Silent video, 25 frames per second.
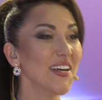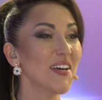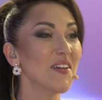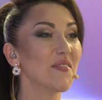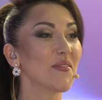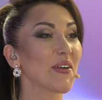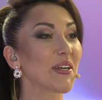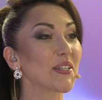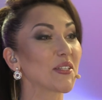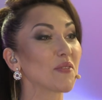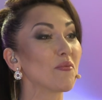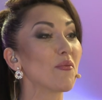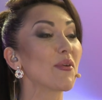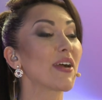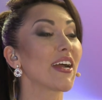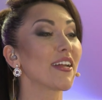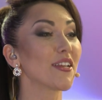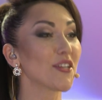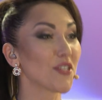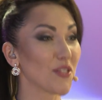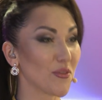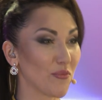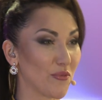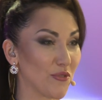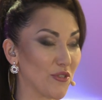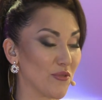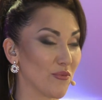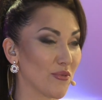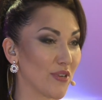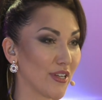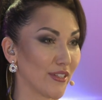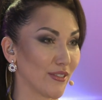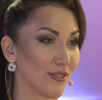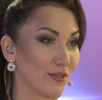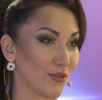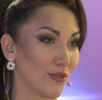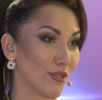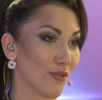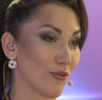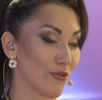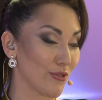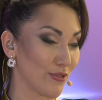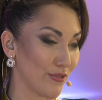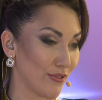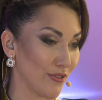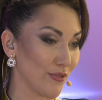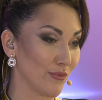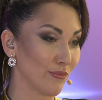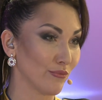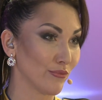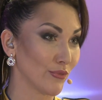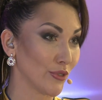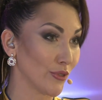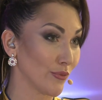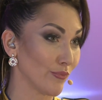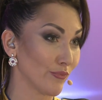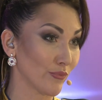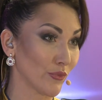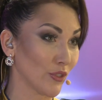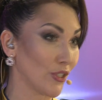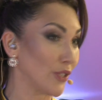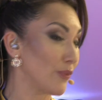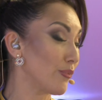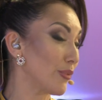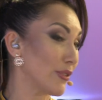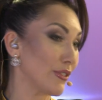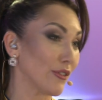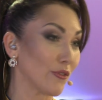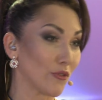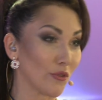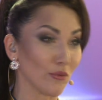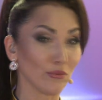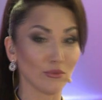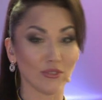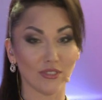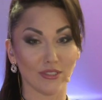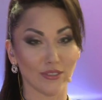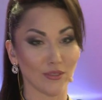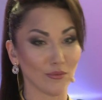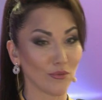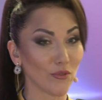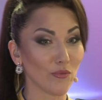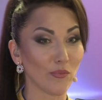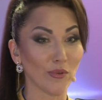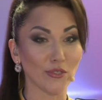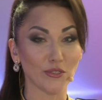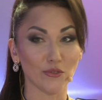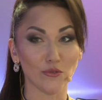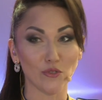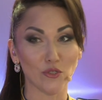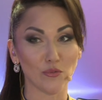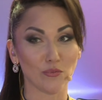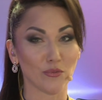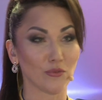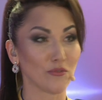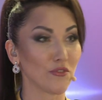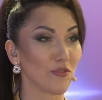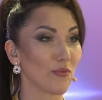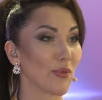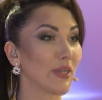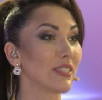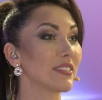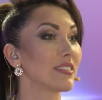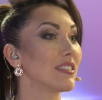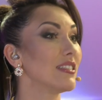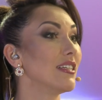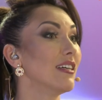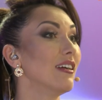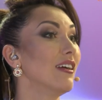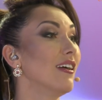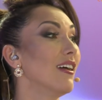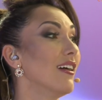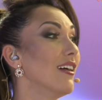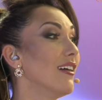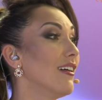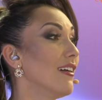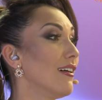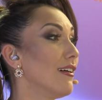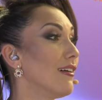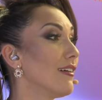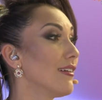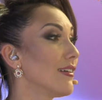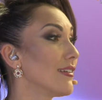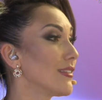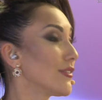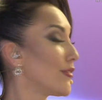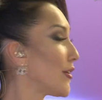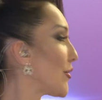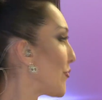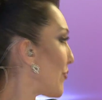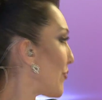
Поэтому, мы, конечно, будем рады с удовольствием и познакомиться с тобой, послушать повнимательнее а, твои